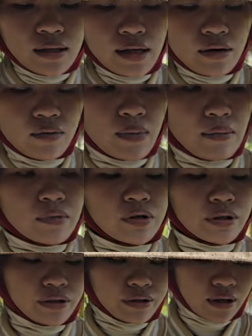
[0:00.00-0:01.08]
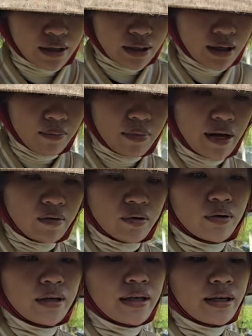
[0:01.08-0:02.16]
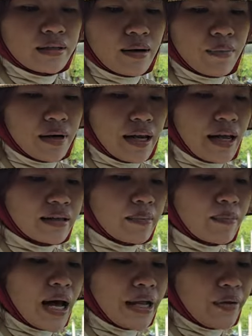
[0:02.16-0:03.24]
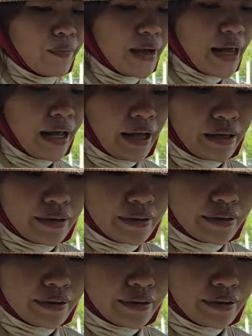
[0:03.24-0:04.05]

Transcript: tới ngang được 30 rồi cái này em để của chú anh Điền xong mình dán 130 ngàn ạ à.